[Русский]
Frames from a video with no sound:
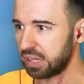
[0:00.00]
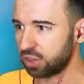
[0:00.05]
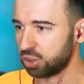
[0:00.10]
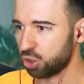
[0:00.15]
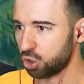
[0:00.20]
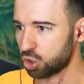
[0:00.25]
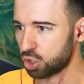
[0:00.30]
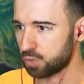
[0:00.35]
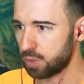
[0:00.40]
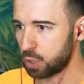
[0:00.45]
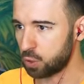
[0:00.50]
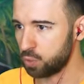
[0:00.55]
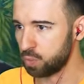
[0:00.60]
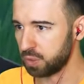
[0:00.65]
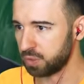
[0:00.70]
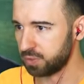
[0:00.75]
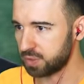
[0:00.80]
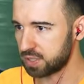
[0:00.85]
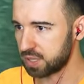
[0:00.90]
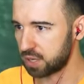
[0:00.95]
Я тоже могу
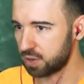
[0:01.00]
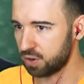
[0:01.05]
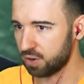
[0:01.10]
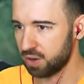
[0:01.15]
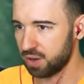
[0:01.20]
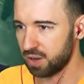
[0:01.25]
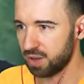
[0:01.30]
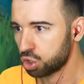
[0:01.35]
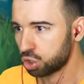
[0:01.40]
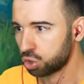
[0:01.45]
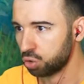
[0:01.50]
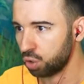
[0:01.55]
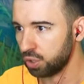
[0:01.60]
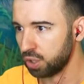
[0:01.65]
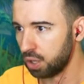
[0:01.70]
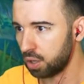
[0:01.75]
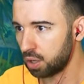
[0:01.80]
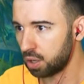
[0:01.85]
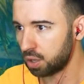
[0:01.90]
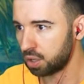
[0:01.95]
быть высоко. Что
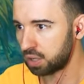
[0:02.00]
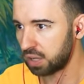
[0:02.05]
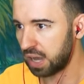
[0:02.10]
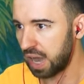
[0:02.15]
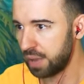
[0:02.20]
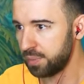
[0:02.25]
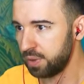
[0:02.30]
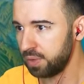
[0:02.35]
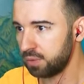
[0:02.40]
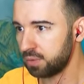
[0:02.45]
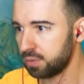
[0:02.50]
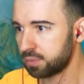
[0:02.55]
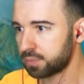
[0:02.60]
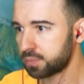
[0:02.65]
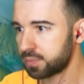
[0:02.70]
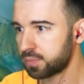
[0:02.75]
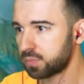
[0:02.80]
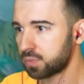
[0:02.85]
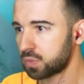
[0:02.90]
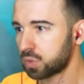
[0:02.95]
она? Камень?
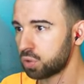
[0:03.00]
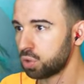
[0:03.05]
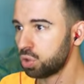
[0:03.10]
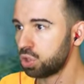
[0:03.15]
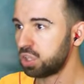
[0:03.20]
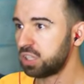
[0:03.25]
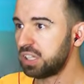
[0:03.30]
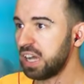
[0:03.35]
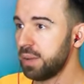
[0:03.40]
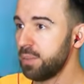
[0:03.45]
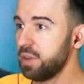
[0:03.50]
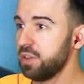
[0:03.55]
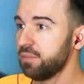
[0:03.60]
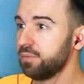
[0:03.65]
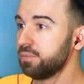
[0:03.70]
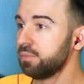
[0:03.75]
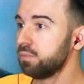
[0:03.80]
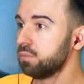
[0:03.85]
Камень!